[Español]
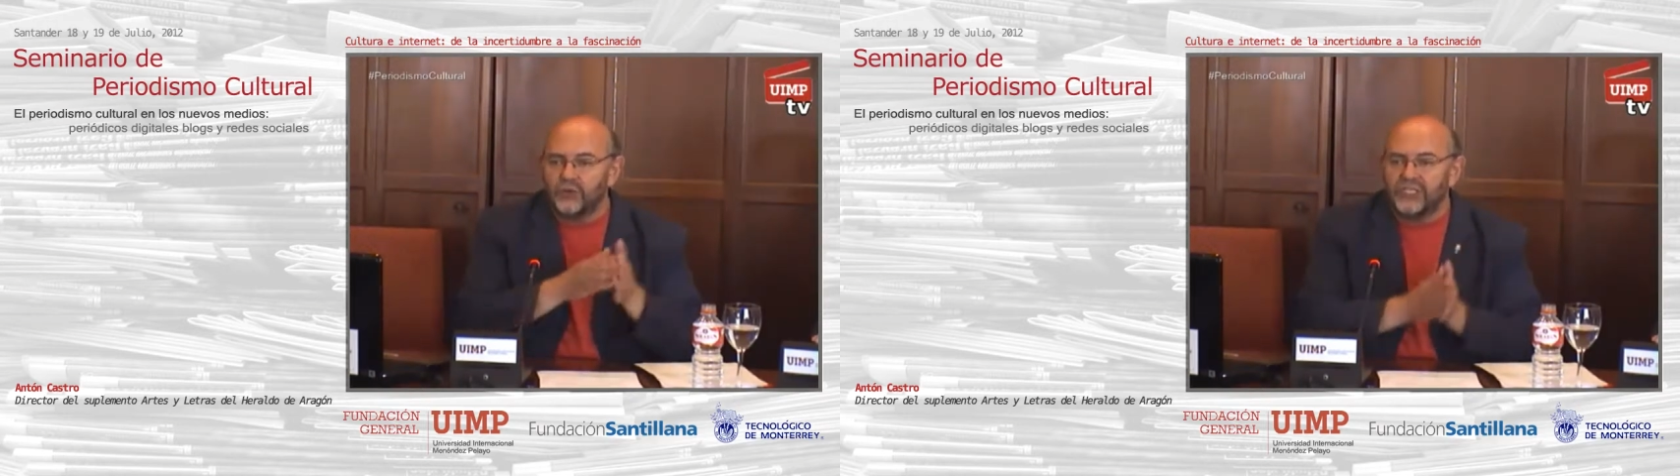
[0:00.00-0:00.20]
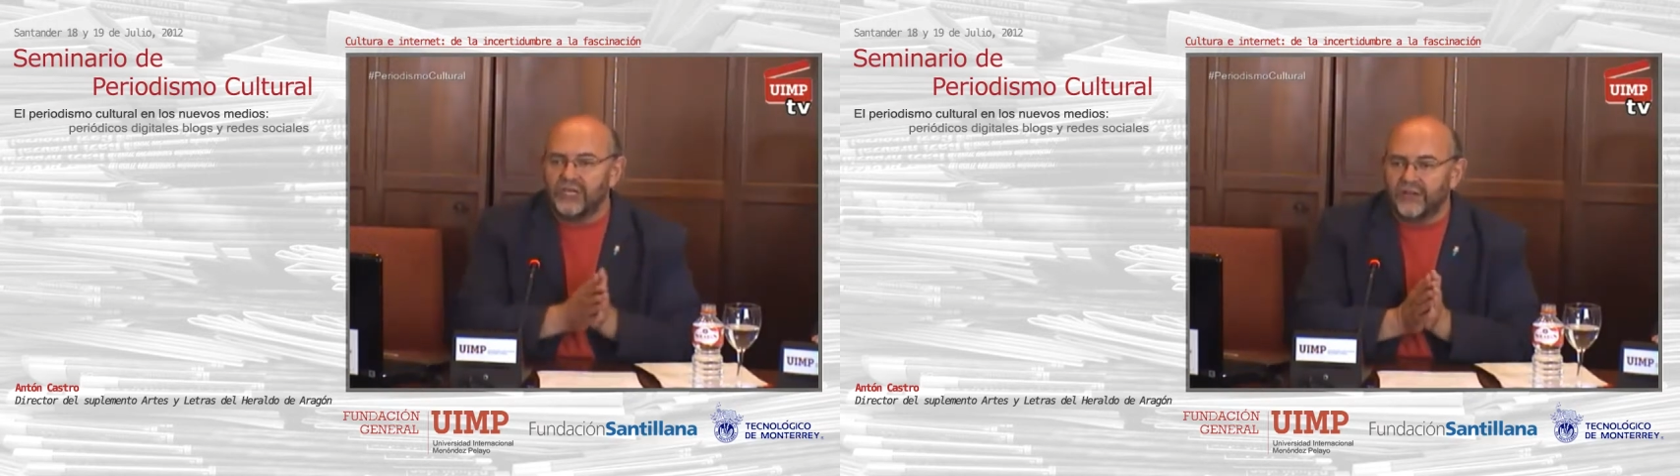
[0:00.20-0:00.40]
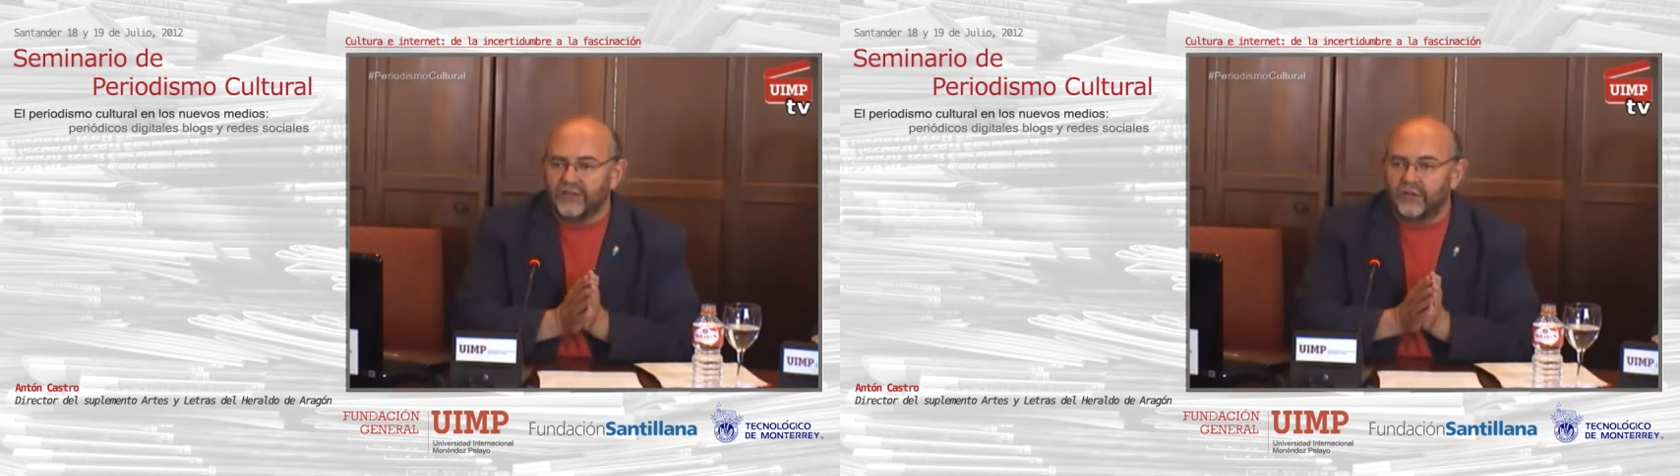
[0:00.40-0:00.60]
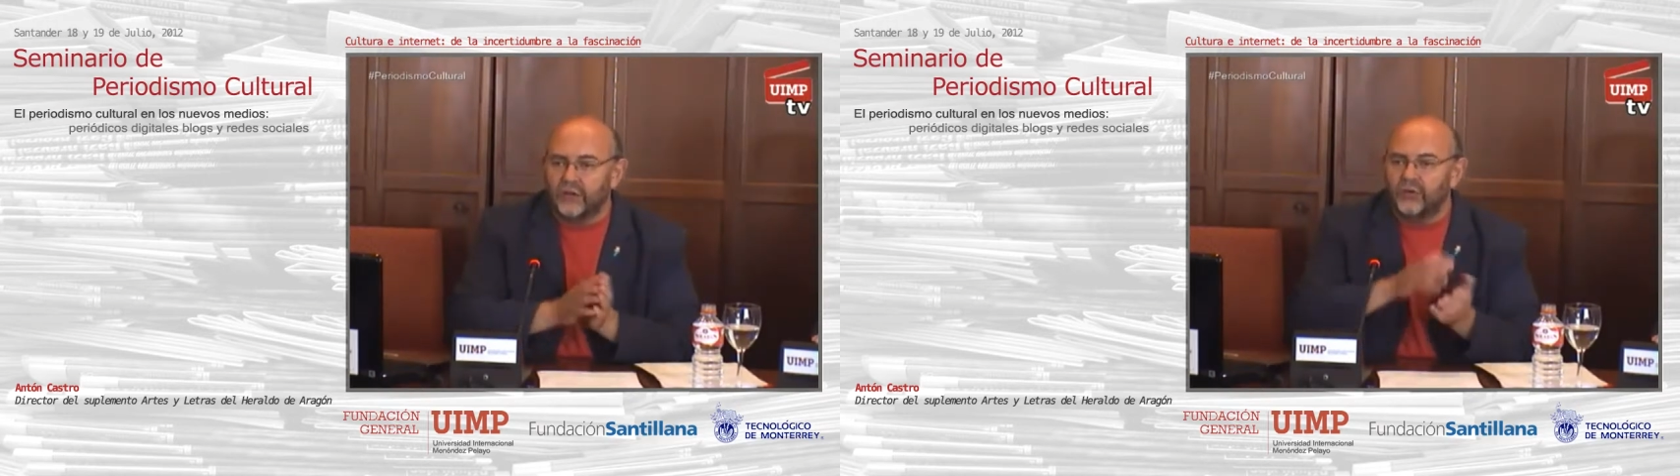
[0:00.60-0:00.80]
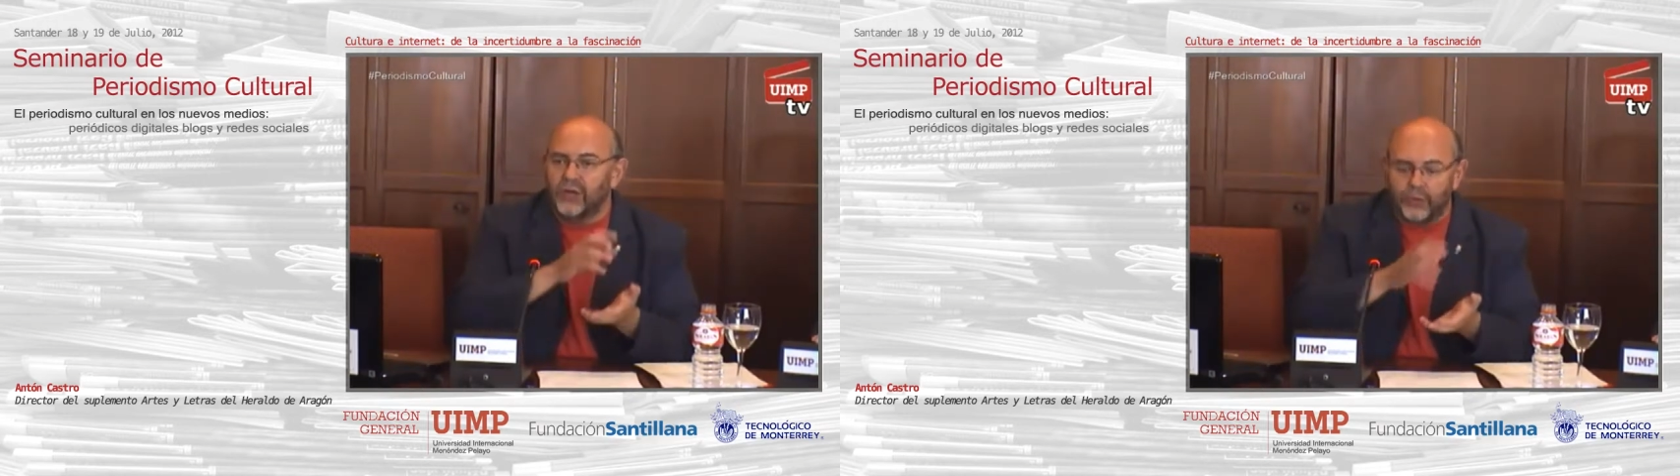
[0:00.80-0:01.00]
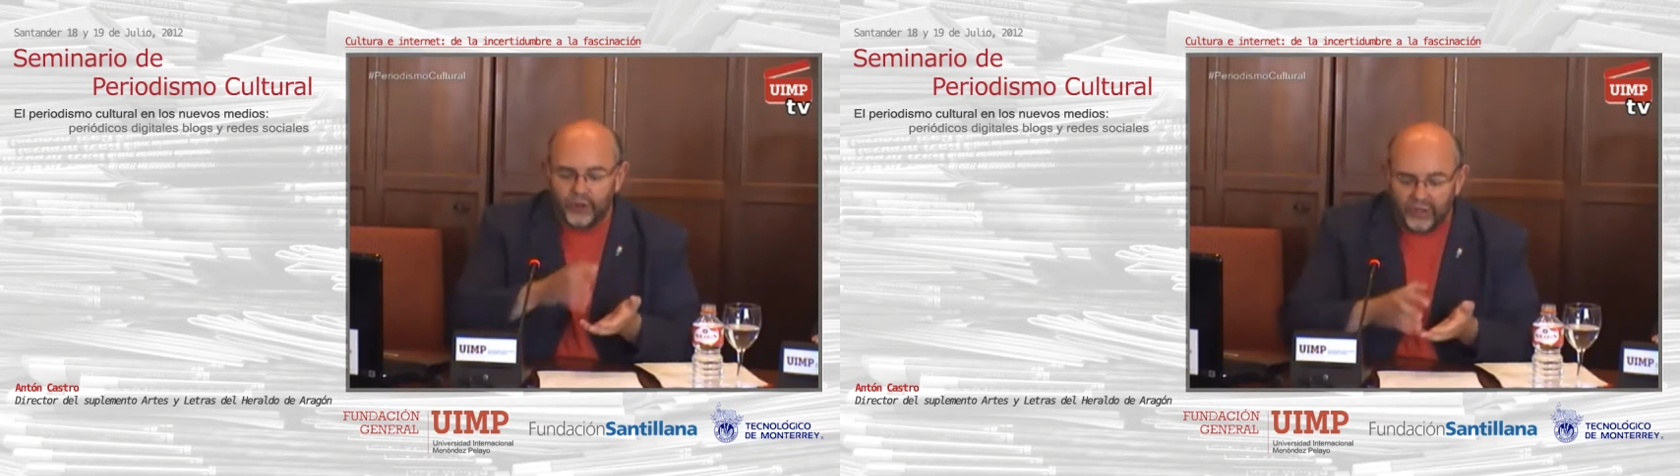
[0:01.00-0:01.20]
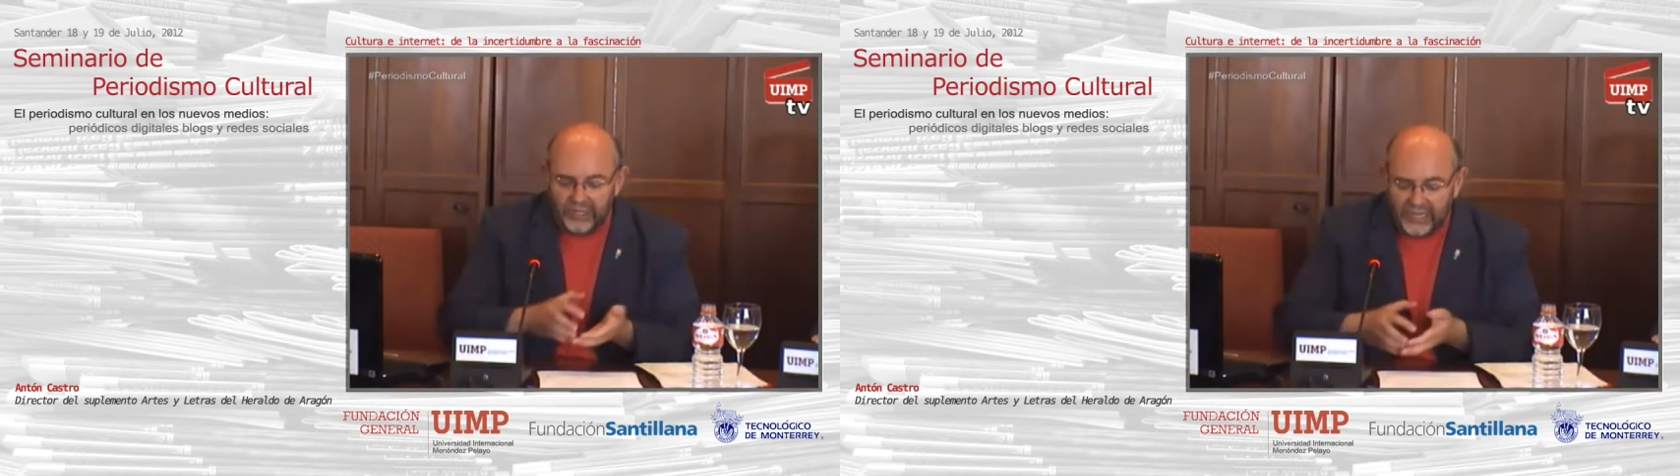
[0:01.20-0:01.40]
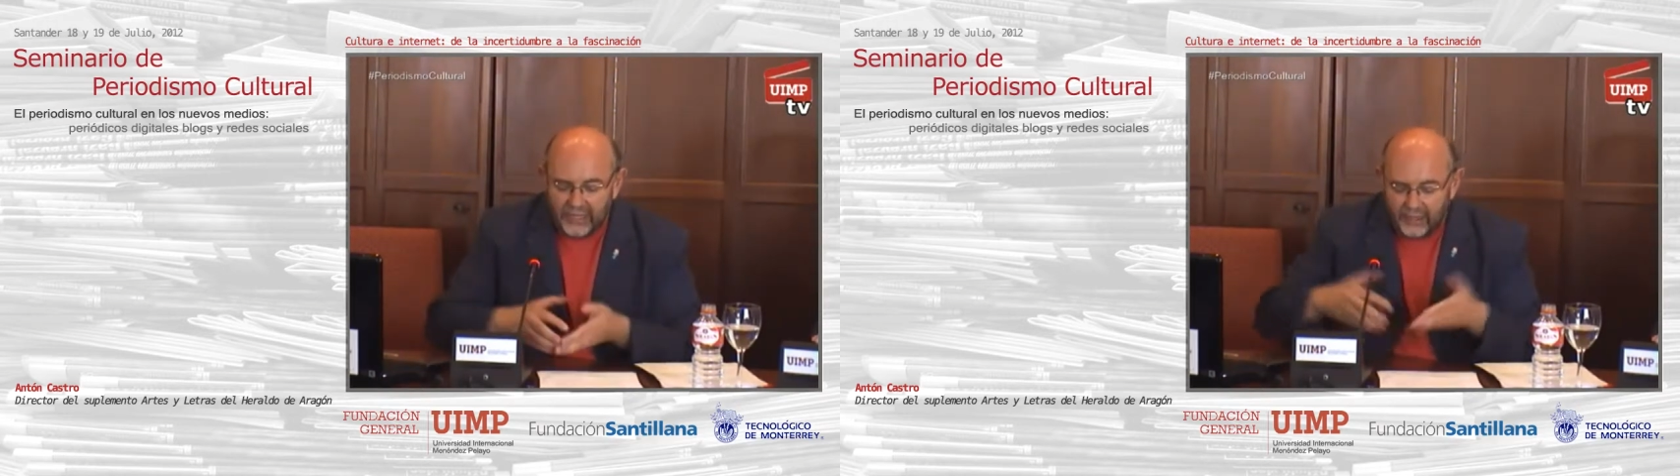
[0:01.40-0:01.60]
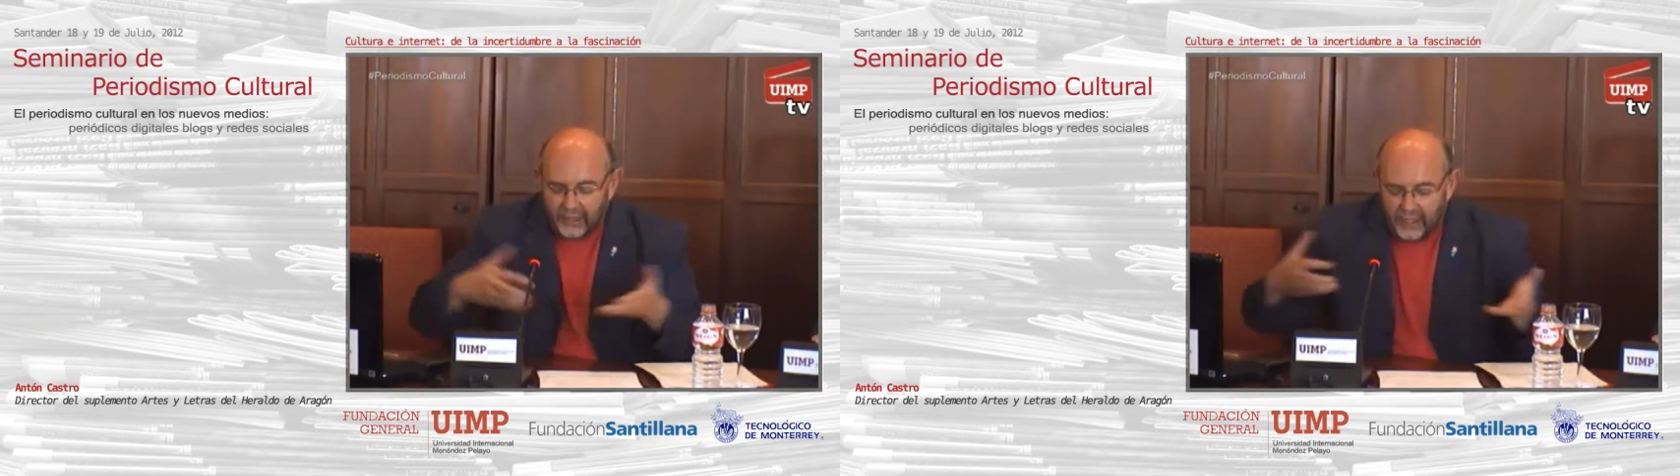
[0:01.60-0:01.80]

una selección, una prioridad,